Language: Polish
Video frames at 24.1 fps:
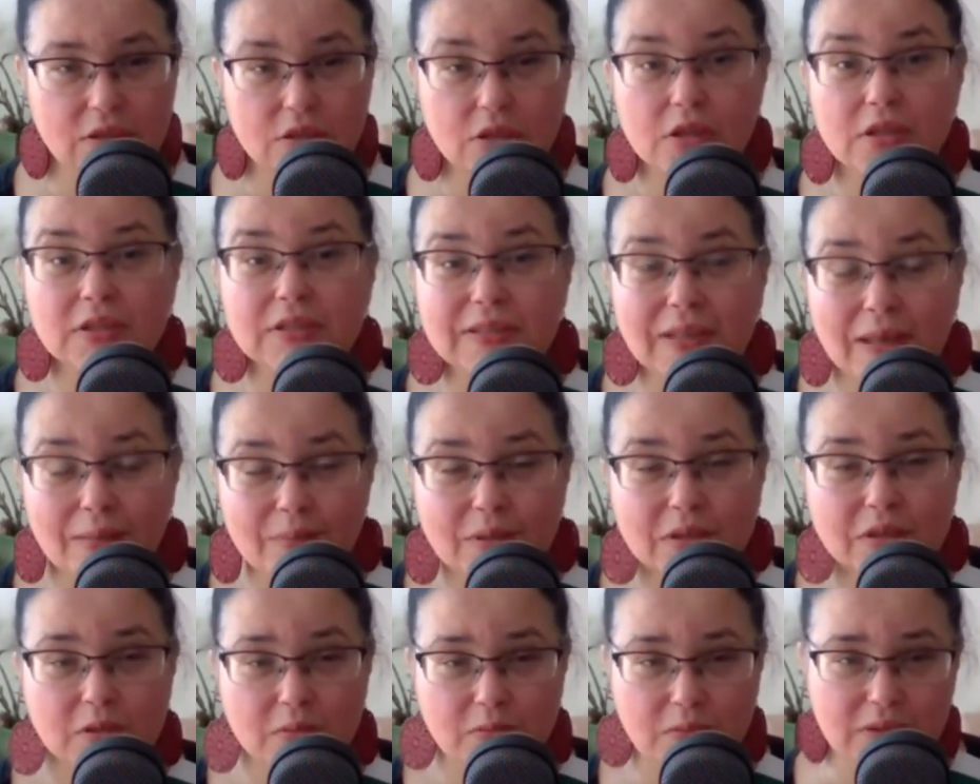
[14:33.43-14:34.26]
Jeżeli
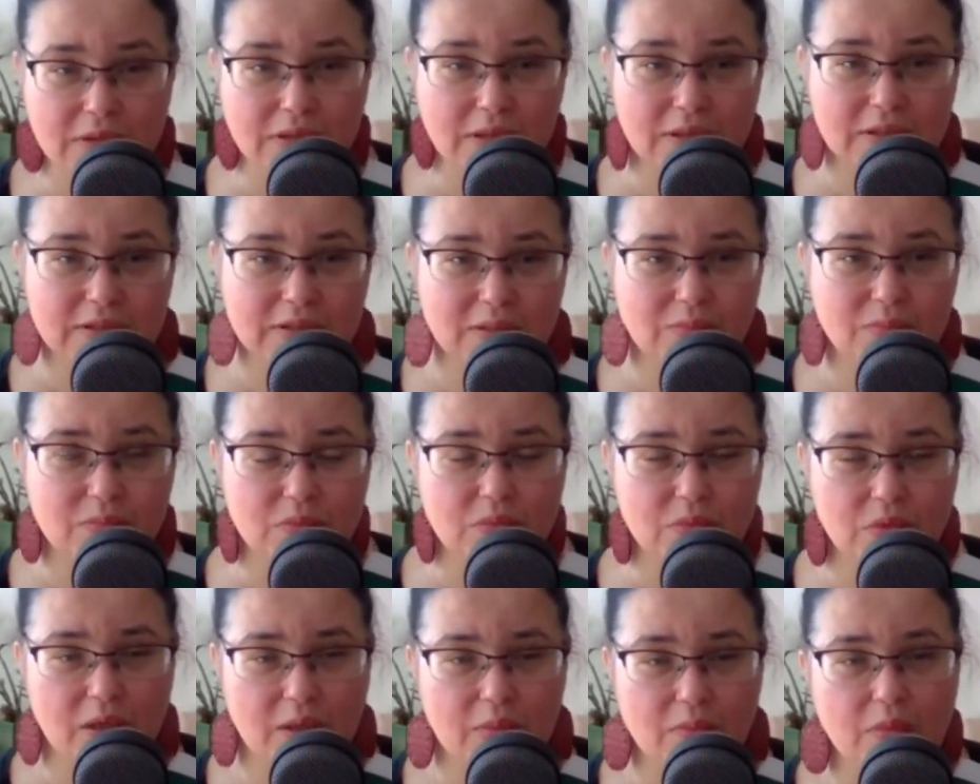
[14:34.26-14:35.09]
same siebie
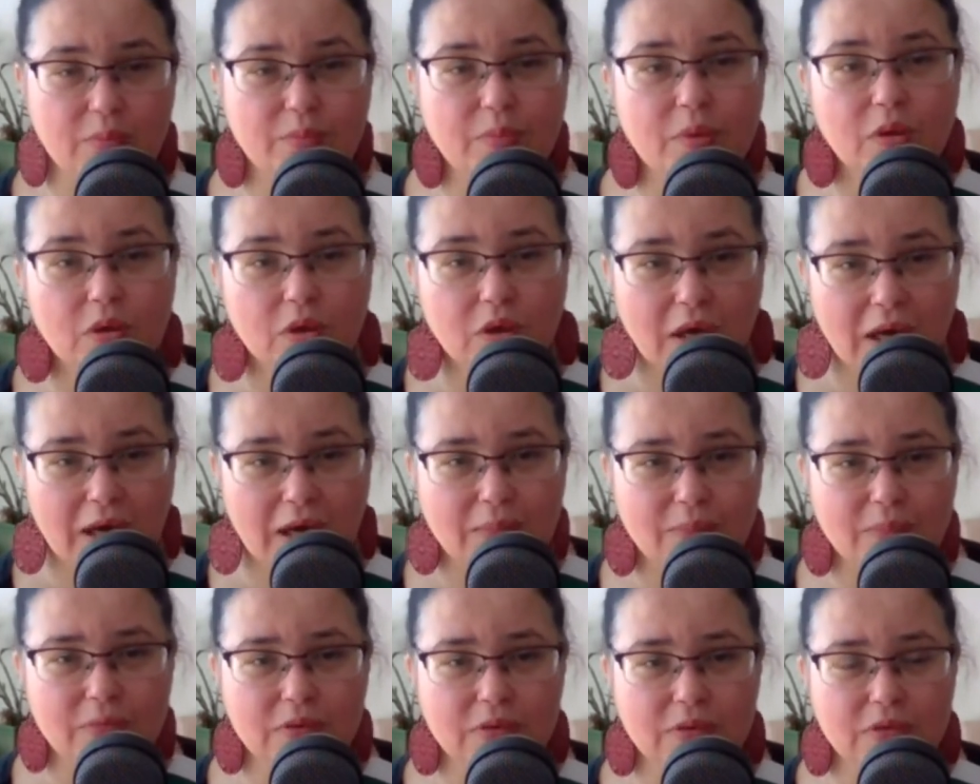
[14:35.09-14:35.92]
zaakceptujemy,
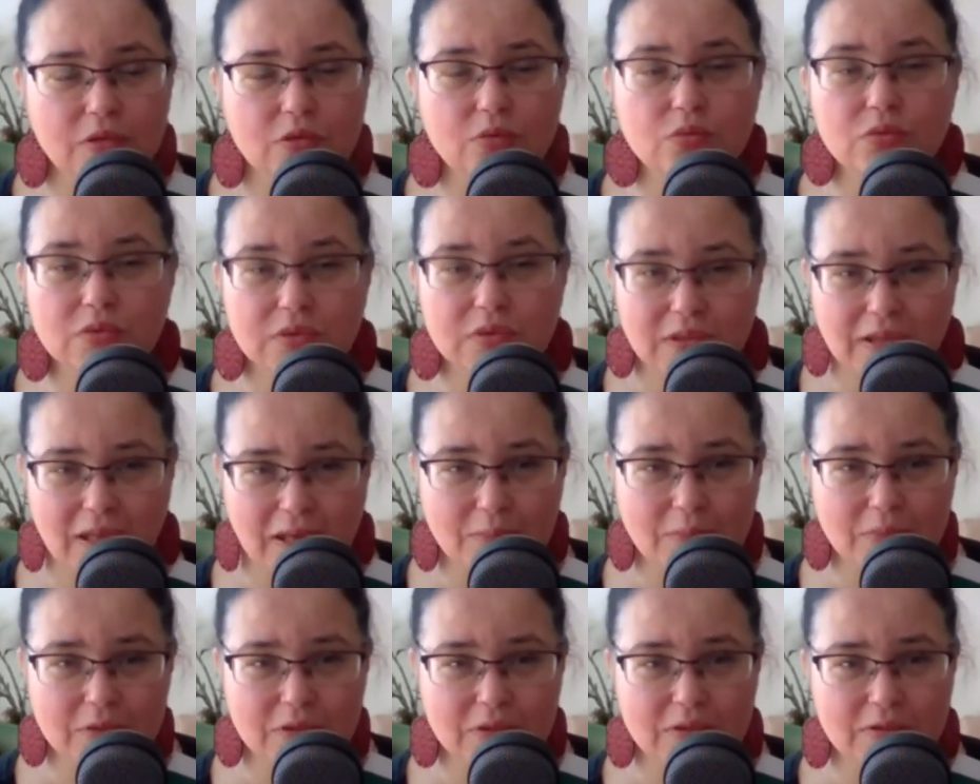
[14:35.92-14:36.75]
pokochamy i
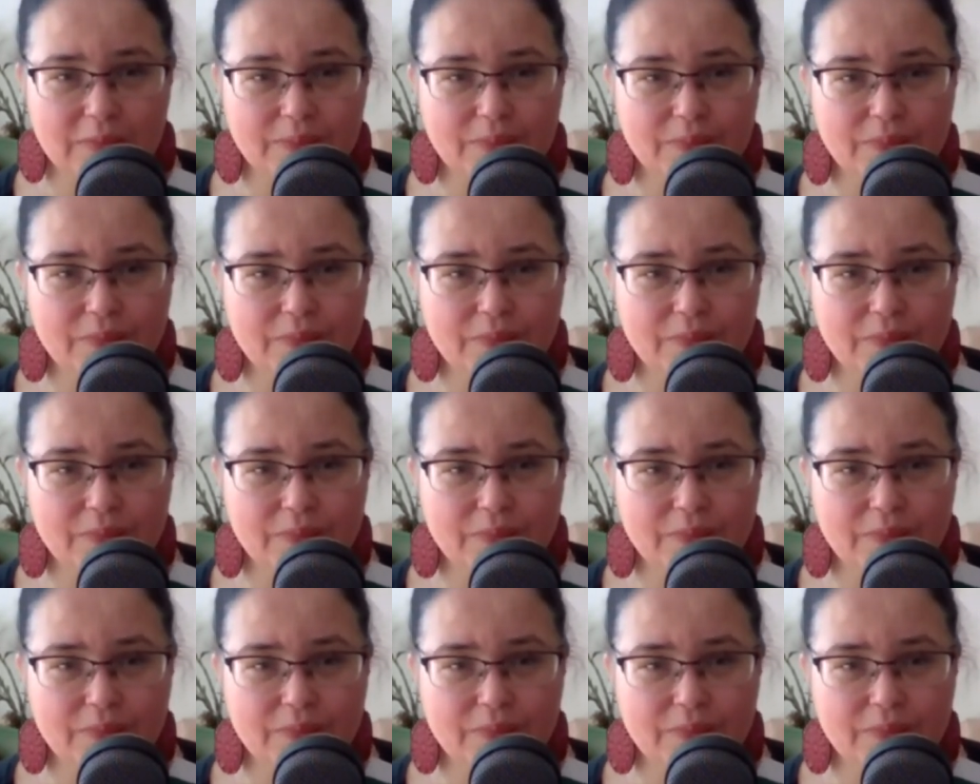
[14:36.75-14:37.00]
uznamy,